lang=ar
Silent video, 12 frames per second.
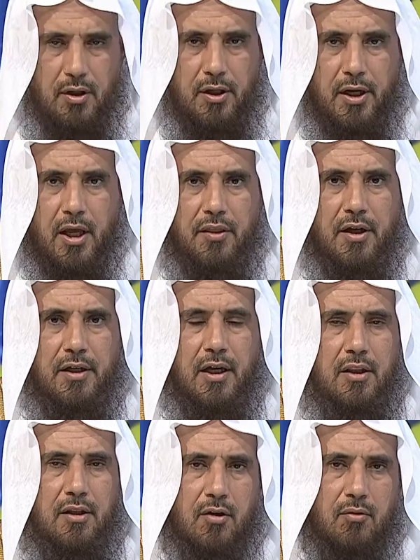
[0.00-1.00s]
بالاعراض عن
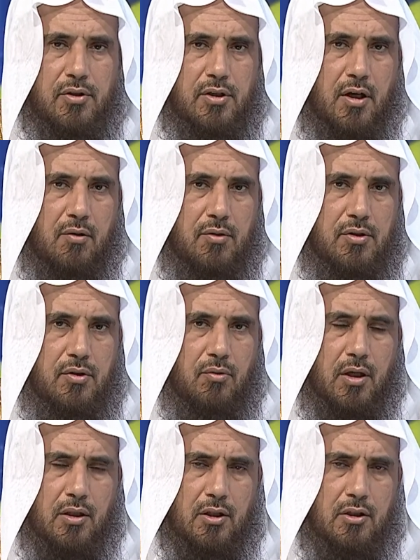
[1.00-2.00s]
هذه الوساوس
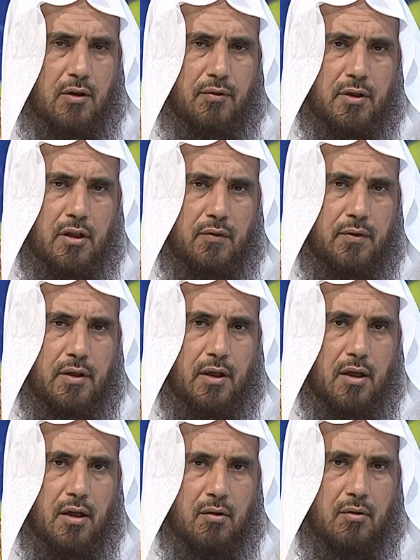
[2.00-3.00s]
وقطع التفكير
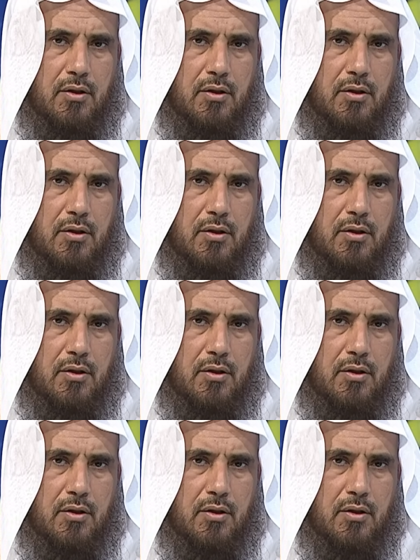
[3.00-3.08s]
فيها